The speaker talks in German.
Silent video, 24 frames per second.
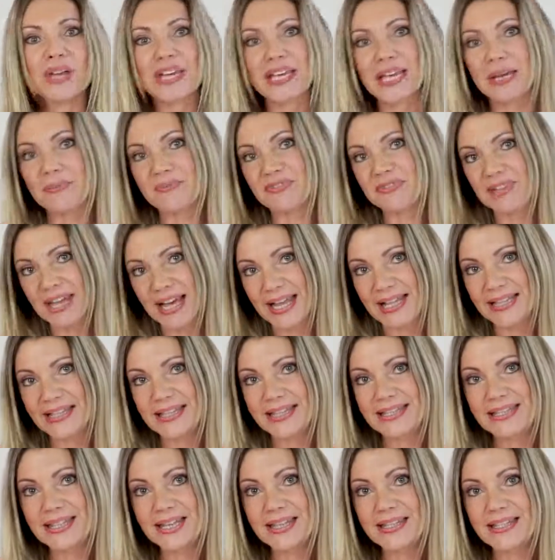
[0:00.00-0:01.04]
bekämpft
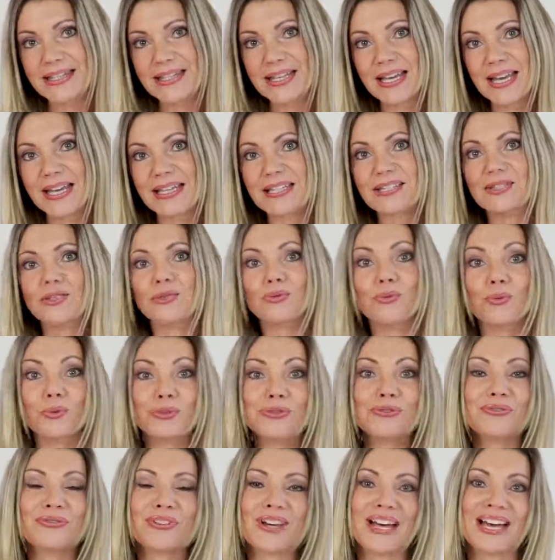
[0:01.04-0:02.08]
Altersanzeichen
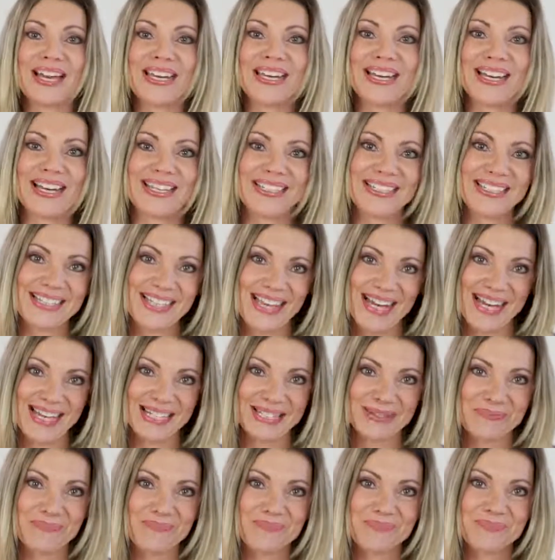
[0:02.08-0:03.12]
und freie
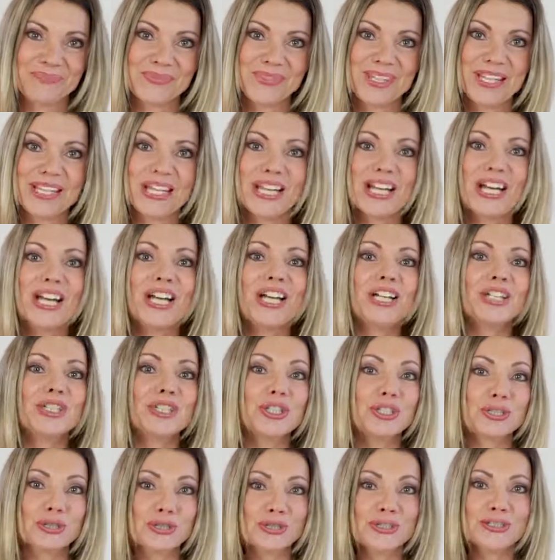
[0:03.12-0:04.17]
Radikale.
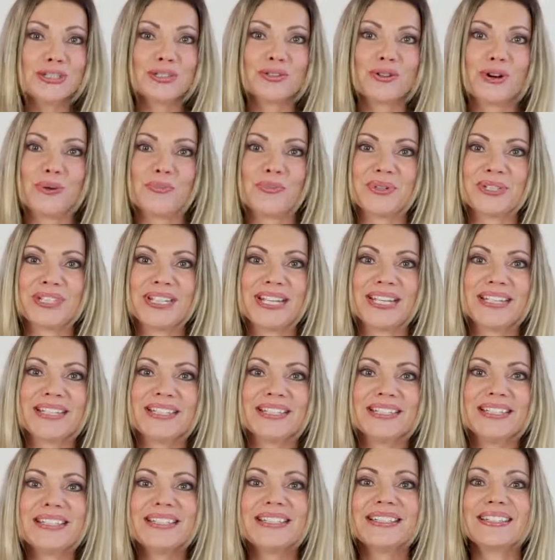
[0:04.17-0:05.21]
Die
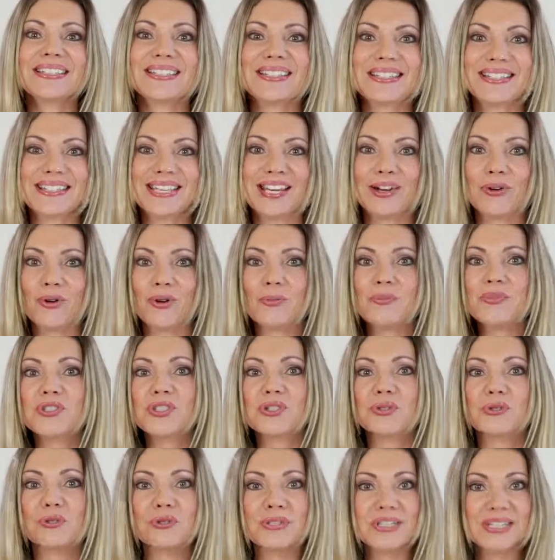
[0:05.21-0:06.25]
Schlüsselkomponente des
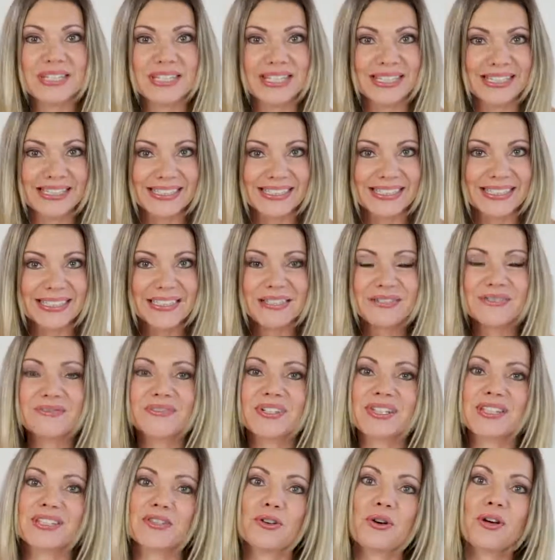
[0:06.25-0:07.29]
Serums, Glycerin,
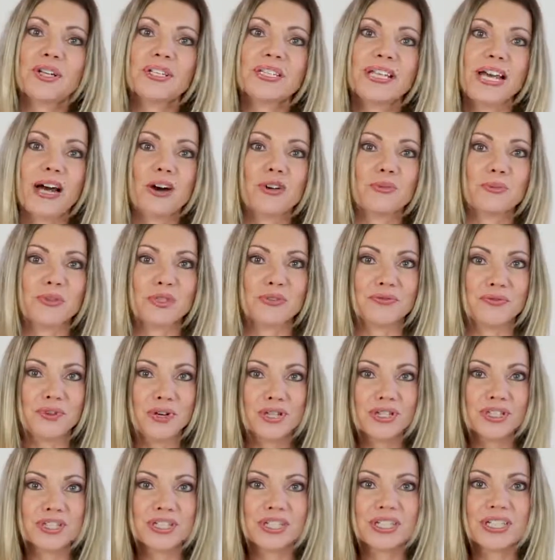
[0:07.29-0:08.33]
versorgt die Haut mit
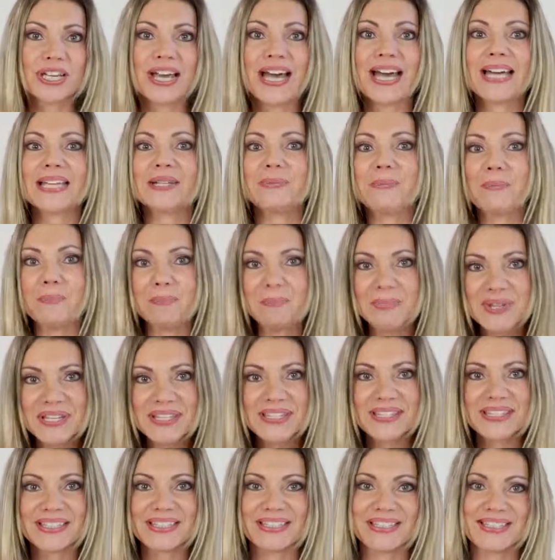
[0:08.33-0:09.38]
Feuchtigkeit
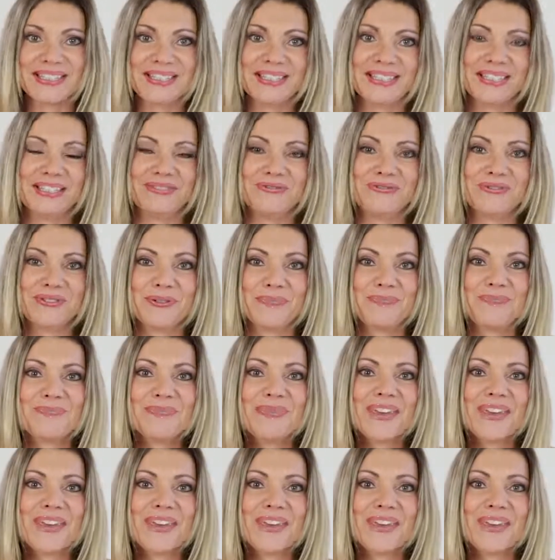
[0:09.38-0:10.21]
bis in die Tiefe.